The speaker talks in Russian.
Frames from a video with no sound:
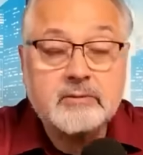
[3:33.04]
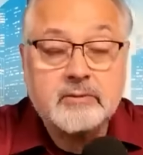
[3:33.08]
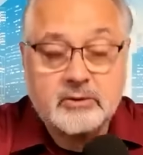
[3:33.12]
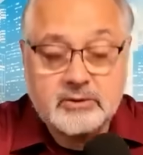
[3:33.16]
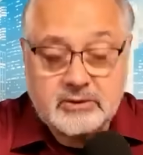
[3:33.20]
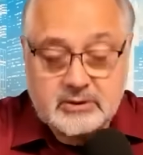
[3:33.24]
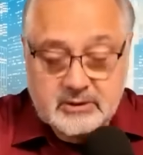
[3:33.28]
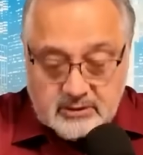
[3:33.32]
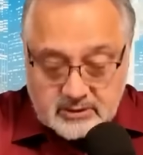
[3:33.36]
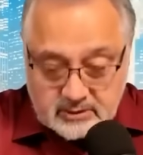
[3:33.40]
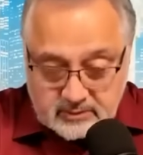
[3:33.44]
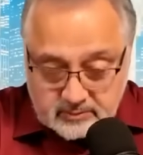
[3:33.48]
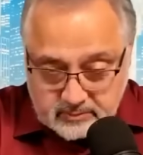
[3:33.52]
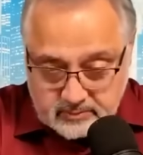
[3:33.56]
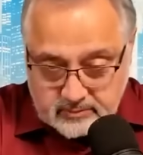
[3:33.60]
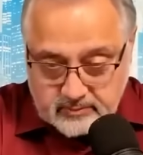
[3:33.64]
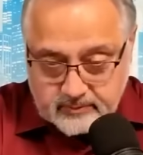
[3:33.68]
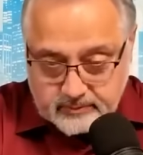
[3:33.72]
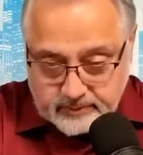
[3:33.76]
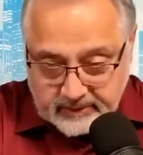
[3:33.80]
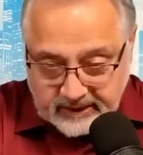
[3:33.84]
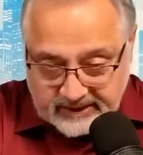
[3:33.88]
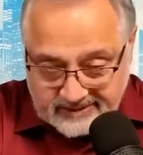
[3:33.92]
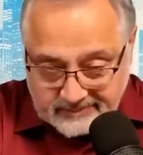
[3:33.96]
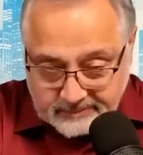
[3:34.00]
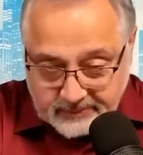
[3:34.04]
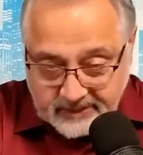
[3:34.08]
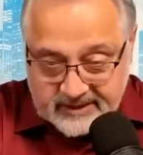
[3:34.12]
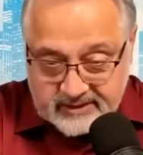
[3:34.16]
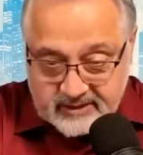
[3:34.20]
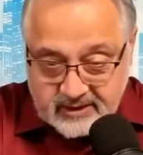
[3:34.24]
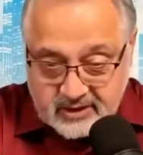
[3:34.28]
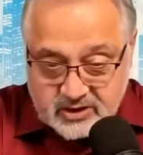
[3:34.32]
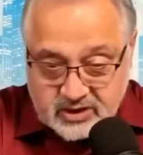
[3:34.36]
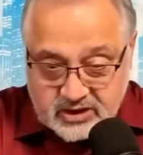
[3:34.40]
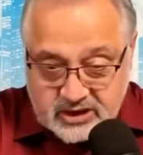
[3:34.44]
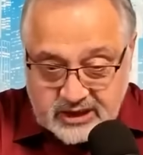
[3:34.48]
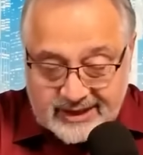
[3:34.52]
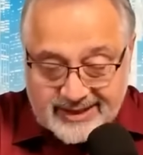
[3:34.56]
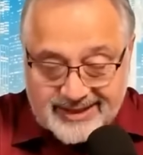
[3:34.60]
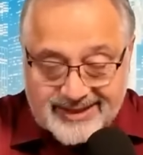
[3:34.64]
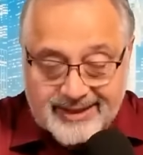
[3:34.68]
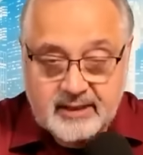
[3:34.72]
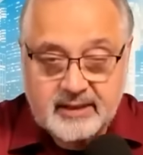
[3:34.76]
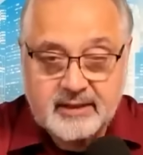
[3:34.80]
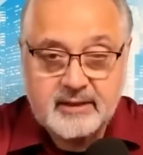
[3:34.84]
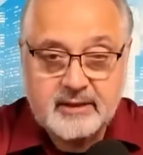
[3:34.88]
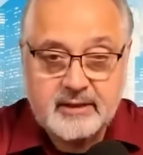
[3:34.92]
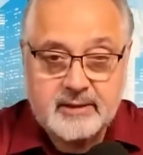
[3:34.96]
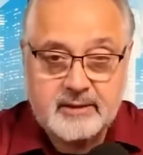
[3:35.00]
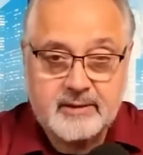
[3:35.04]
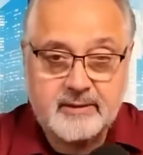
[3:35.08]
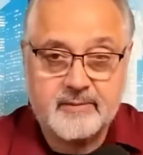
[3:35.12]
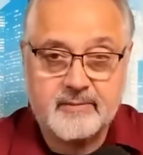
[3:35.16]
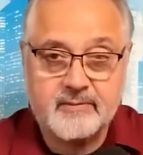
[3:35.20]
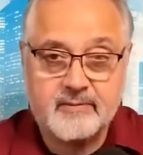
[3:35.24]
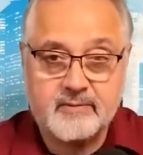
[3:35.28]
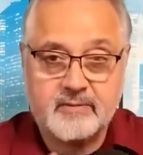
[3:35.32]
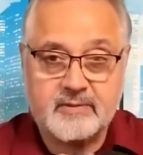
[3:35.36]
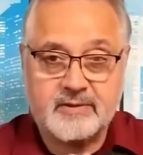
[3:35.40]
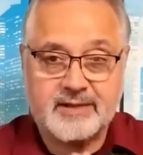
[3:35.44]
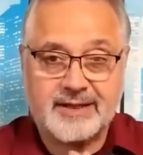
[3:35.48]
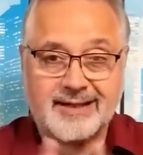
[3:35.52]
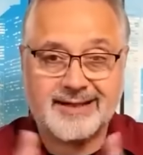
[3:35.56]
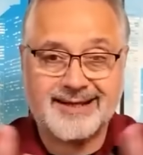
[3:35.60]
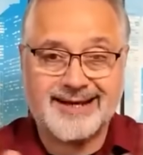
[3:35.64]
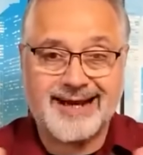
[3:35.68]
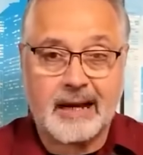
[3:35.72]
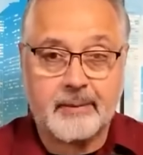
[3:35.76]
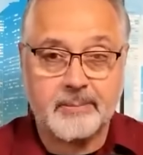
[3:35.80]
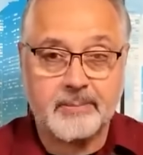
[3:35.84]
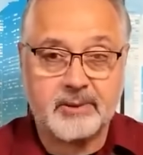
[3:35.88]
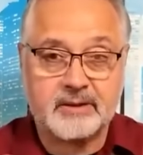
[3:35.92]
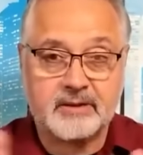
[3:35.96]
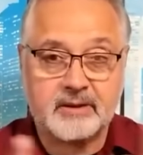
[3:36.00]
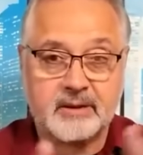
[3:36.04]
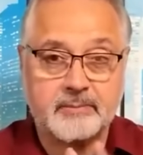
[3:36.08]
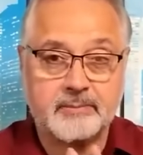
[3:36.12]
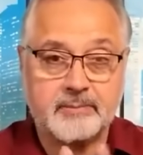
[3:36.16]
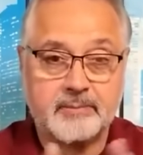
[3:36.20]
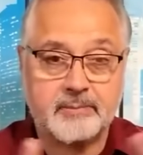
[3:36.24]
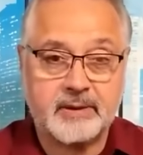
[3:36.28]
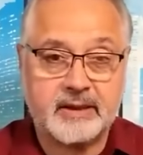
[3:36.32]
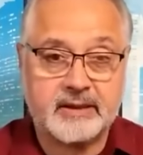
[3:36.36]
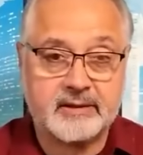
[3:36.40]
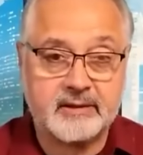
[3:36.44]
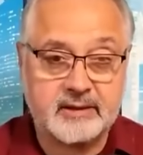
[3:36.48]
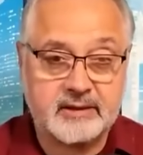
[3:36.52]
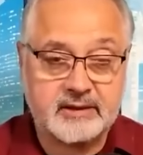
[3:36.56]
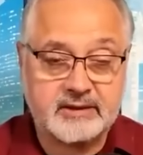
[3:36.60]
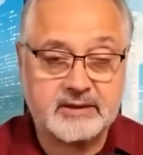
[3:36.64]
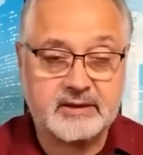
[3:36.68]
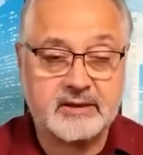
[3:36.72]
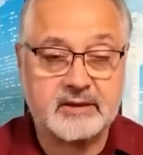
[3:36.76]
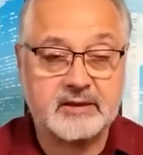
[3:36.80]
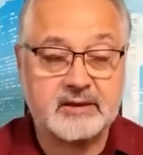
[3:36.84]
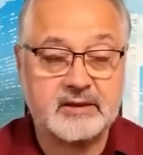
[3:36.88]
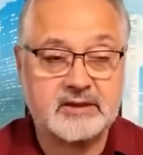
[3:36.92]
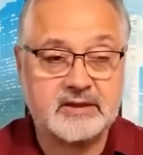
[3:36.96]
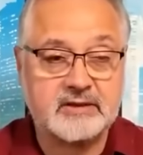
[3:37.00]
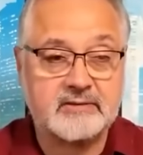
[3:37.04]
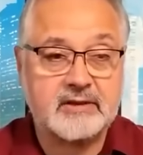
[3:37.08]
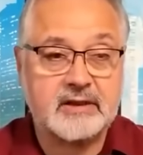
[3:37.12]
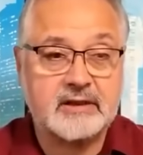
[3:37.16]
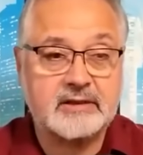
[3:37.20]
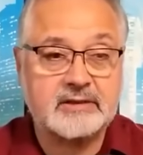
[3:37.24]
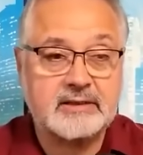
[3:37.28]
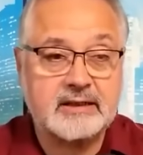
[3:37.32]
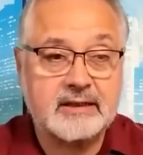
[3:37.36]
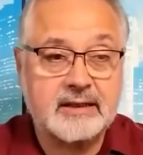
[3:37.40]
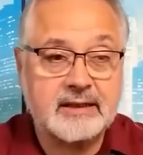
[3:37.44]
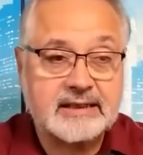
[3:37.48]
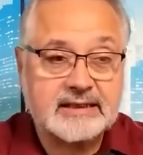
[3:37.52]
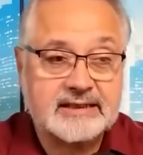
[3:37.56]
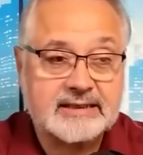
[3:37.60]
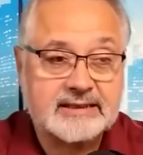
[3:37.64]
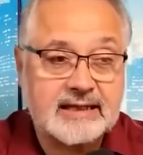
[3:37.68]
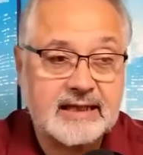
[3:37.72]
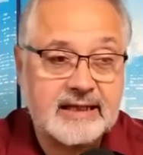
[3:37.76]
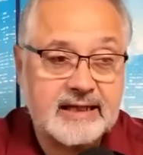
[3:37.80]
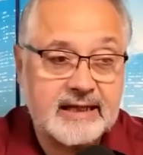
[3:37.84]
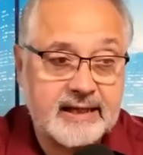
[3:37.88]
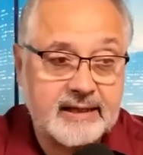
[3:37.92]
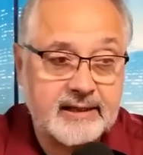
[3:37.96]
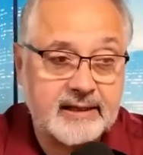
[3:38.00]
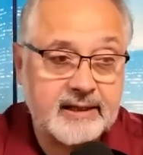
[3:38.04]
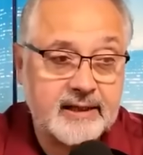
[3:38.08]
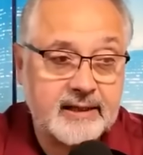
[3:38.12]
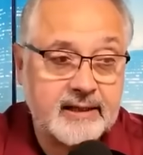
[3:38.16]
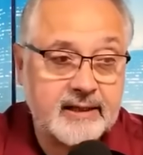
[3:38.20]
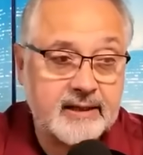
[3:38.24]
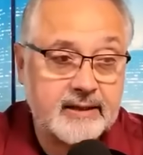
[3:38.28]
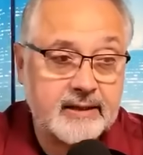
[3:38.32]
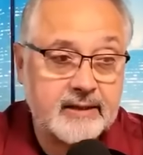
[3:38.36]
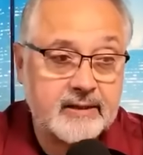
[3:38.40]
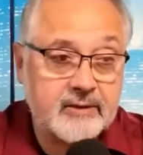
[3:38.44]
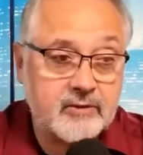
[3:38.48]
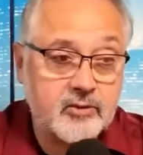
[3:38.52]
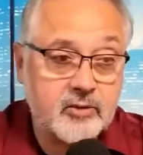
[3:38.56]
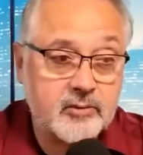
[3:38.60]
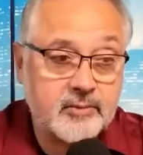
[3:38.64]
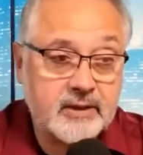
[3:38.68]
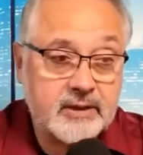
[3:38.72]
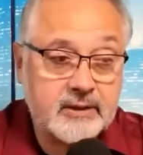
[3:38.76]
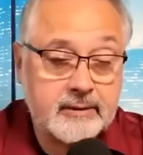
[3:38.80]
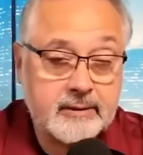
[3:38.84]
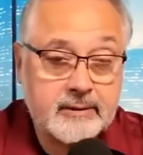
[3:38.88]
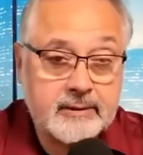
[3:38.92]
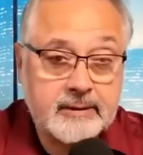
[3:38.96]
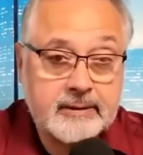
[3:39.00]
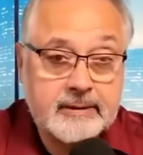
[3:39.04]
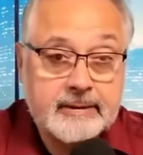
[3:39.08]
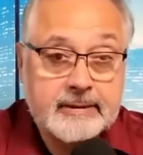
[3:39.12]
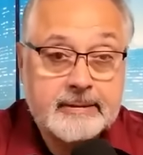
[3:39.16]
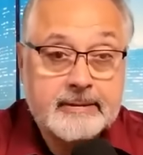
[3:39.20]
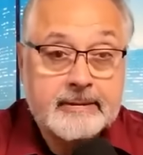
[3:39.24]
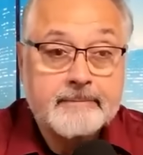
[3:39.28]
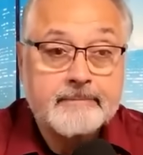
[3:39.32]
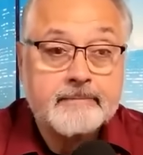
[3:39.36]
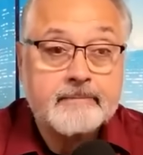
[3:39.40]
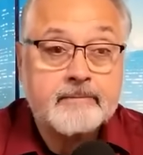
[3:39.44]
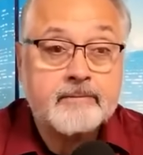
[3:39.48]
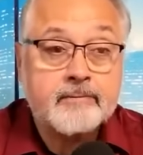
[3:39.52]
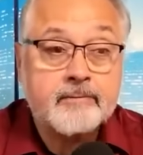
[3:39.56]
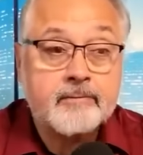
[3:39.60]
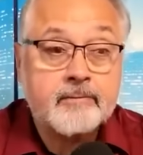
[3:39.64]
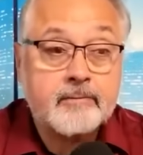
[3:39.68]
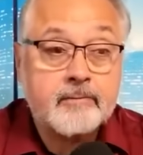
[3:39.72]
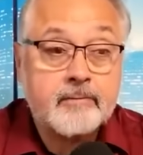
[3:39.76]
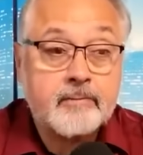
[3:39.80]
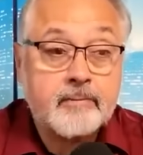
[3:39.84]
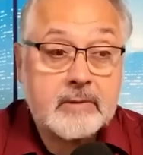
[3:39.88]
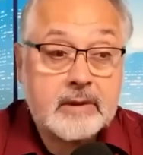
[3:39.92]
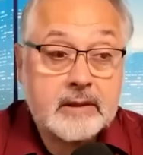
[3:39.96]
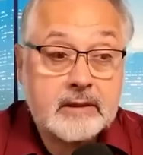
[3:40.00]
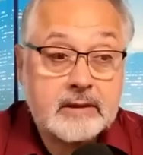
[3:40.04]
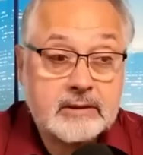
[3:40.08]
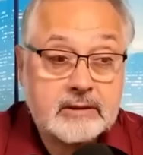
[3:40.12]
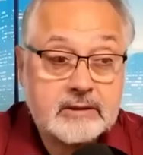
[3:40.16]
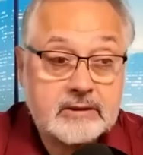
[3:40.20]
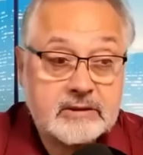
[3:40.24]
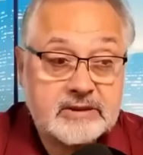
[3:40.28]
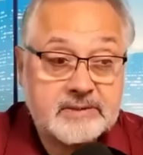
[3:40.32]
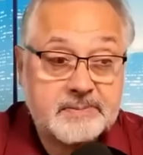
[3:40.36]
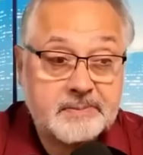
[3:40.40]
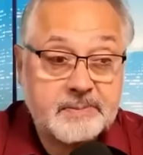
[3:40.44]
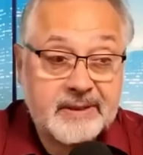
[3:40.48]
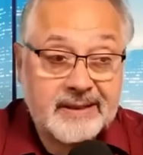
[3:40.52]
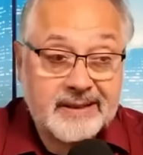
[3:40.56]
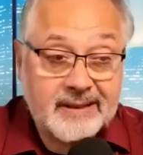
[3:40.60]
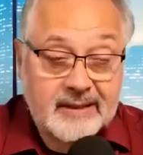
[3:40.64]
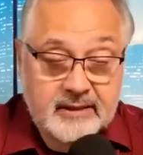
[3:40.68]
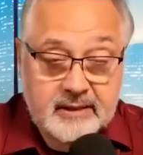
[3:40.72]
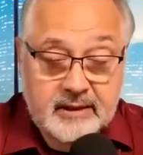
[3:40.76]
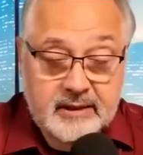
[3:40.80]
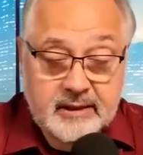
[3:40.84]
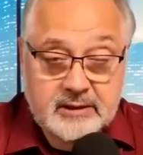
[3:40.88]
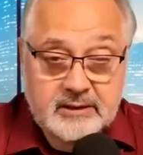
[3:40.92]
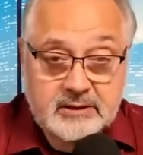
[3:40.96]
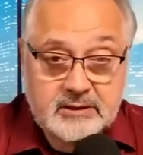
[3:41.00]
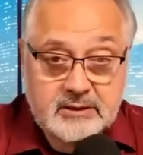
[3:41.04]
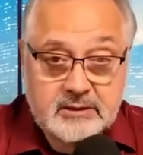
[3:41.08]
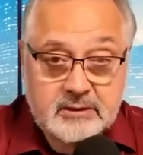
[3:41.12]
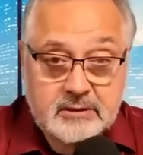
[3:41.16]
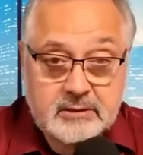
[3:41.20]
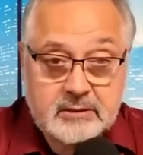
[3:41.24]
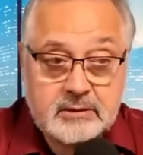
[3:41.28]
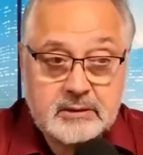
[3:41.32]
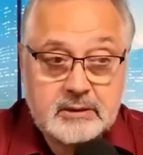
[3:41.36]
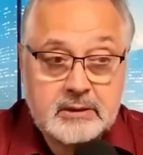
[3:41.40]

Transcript: то есть продолжение декаполинг, по-английски это называется, разделение экономик – шпионаж